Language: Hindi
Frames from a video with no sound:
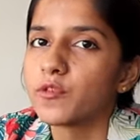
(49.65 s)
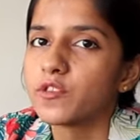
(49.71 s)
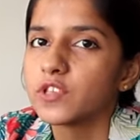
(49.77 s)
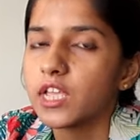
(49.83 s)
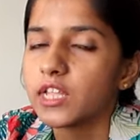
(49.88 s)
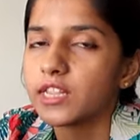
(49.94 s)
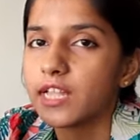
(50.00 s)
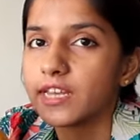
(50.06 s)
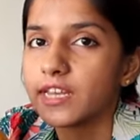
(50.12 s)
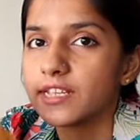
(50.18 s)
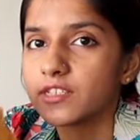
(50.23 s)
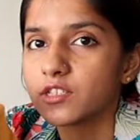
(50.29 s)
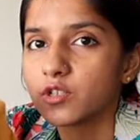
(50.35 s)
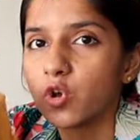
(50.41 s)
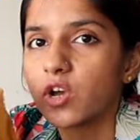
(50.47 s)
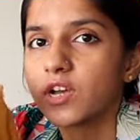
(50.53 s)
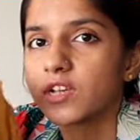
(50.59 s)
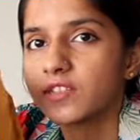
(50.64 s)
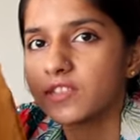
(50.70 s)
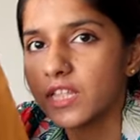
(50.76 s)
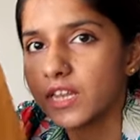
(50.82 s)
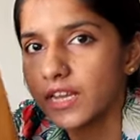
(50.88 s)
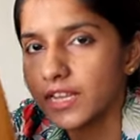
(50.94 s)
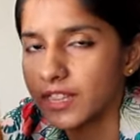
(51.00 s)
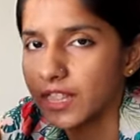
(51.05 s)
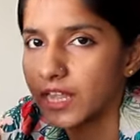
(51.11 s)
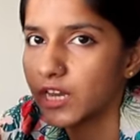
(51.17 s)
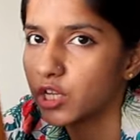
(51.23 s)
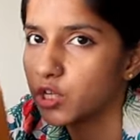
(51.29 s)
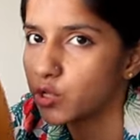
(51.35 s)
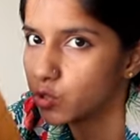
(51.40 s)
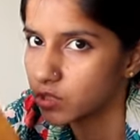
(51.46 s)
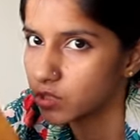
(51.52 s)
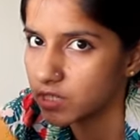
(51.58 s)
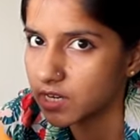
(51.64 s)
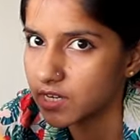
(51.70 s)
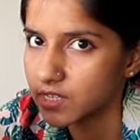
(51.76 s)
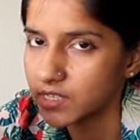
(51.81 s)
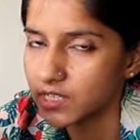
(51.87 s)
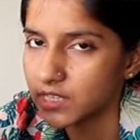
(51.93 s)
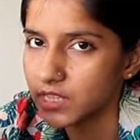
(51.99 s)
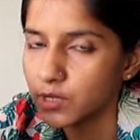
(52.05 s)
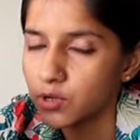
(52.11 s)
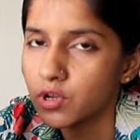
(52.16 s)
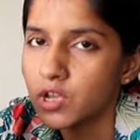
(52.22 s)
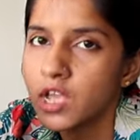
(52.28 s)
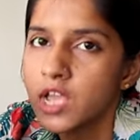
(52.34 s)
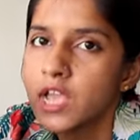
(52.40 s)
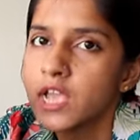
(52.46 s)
उसके अंदर इसको अस्तर की तरह यूज़ कर सकते हो